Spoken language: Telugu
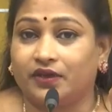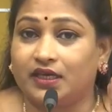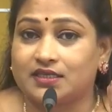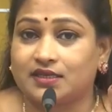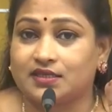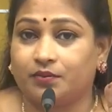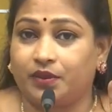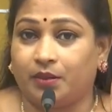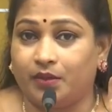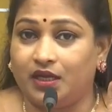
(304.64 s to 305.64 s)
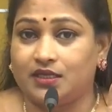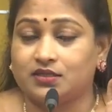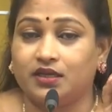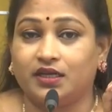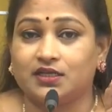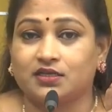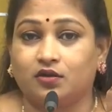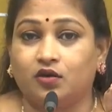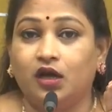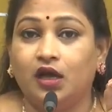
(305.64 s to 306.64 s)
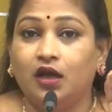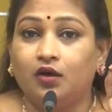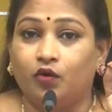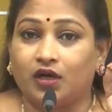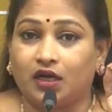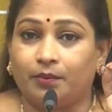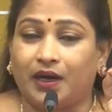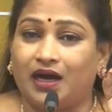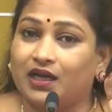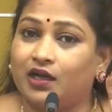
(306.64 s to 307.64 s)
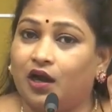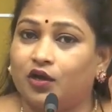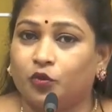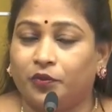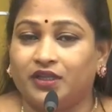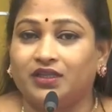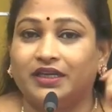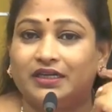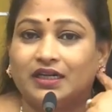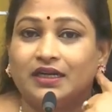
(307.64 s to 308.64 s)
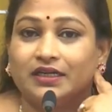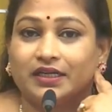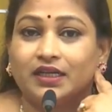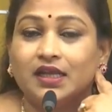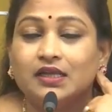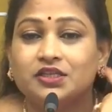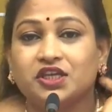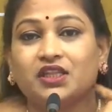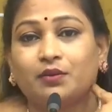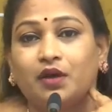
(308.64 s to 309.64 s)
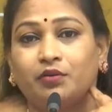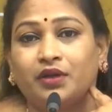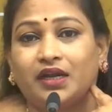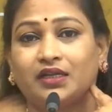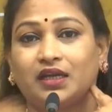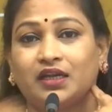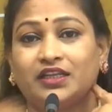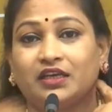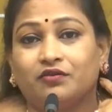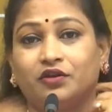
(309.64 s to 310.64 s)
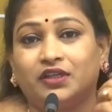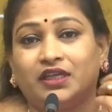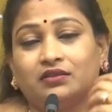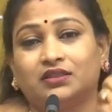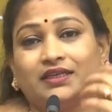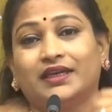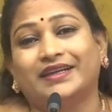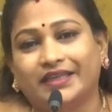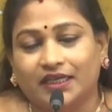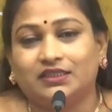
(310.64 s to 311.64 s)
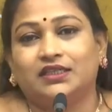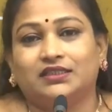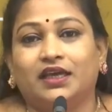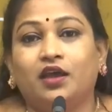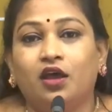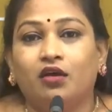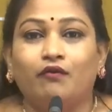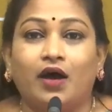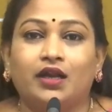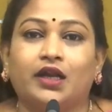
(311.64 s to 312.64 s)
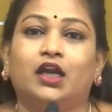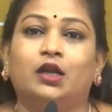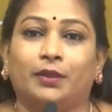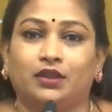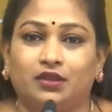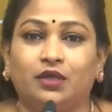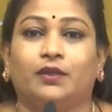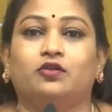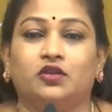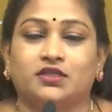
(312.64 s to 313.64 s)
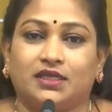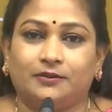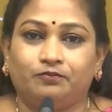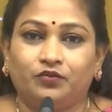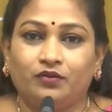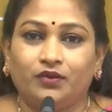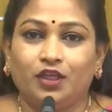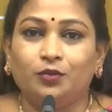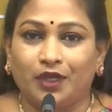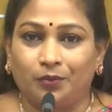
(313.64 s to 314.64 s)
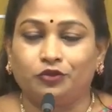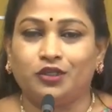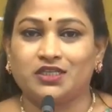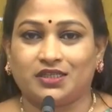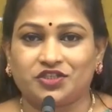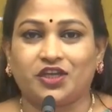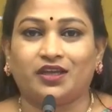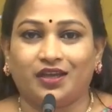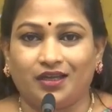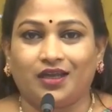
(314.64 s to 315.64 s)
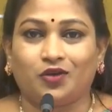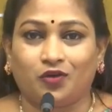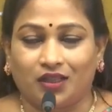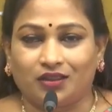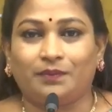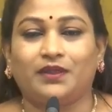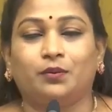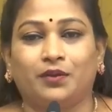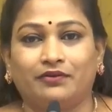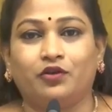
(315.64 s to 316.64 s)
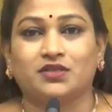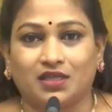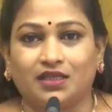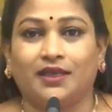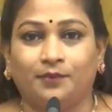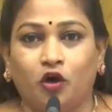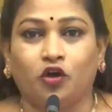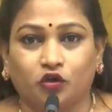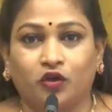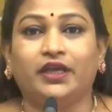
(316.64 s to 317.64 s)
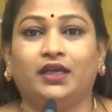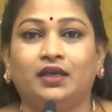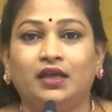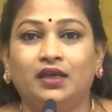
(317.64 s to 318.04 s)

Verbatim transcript: కానీ వైఎస్ఆర్సీపీ ఎమ్మెల్యేస్ లీడర్స్లో ఒక బాగా నాటుకుపోయింది ఏంట్రా అంటే చంద్రబాబు నాయుడు గారిని ఎవరు ఎంత గట్టిగా తిడితే వారికి అన్ని పెద్ద పదవులు వస్తాయి ఇప్పుడు రేపు పొద్దున చంద్రశేఖర్ రెడ్డి గారు కూడా అంత పెద్ద పదవే వస్తుందేమో అనుకొని